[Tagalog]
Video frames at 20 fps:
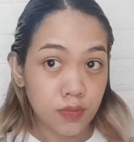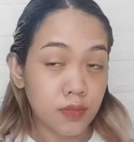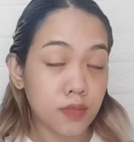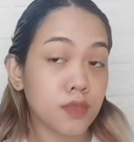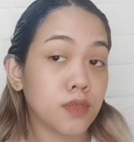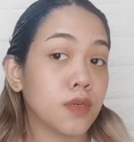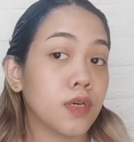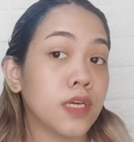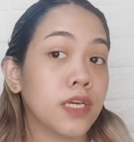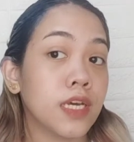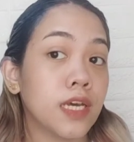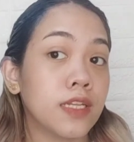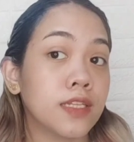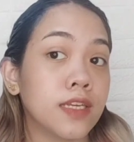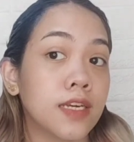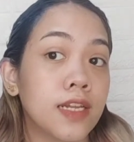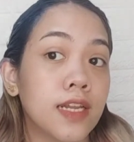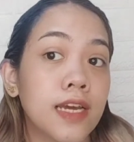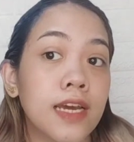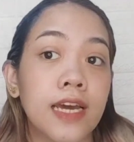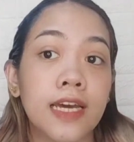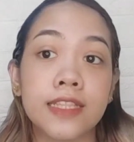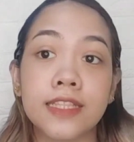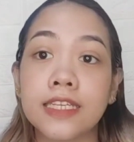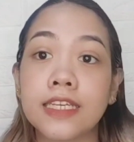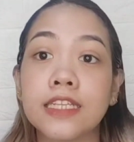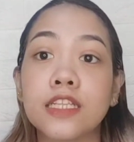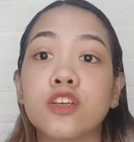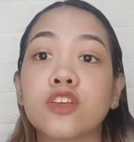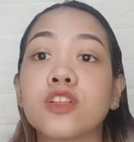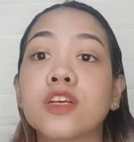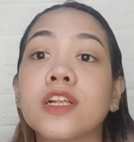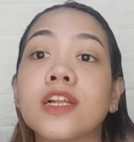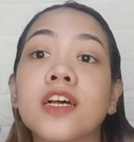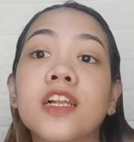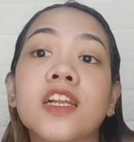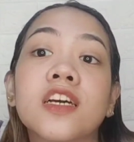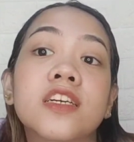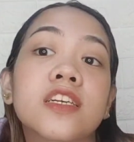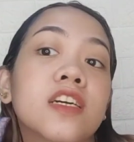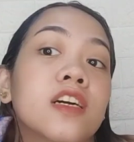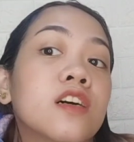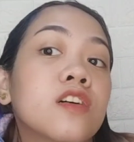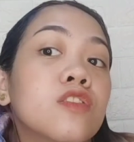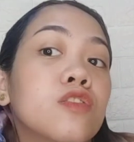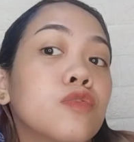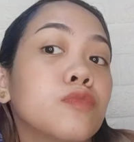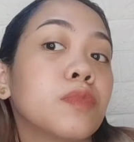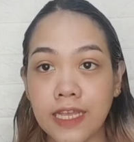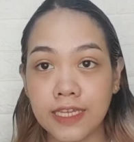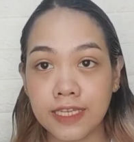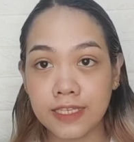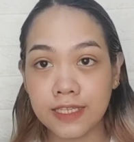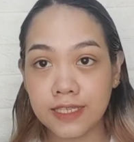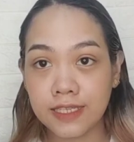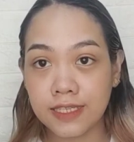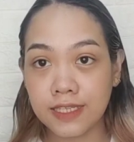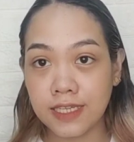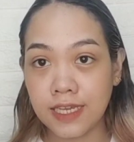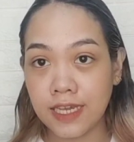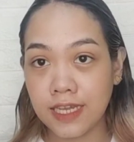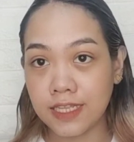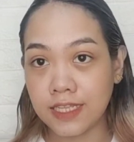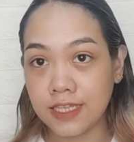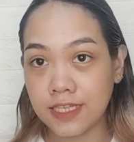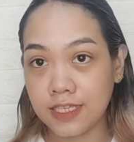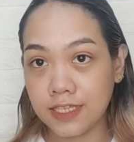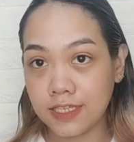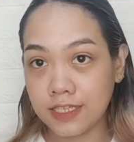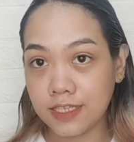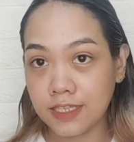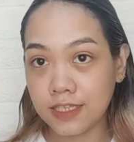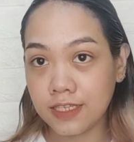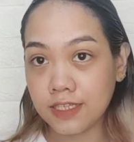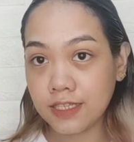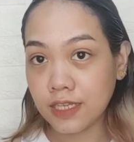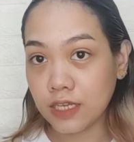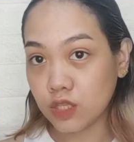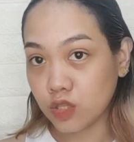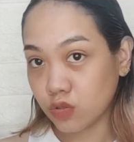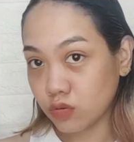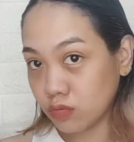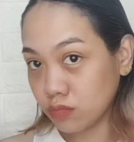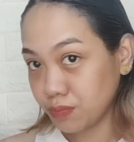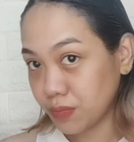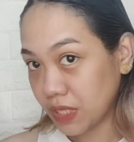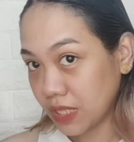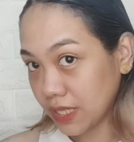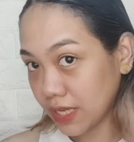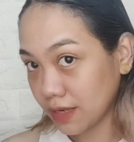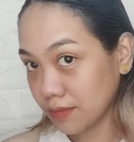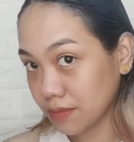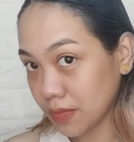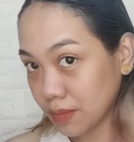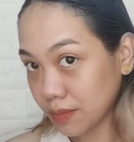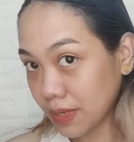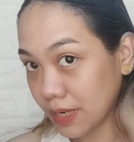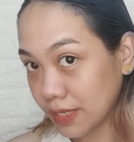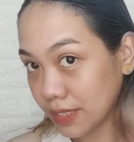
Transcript: So, ayan, kalahati na yung nalalagyan ko. Next niyan is itong pinakamaba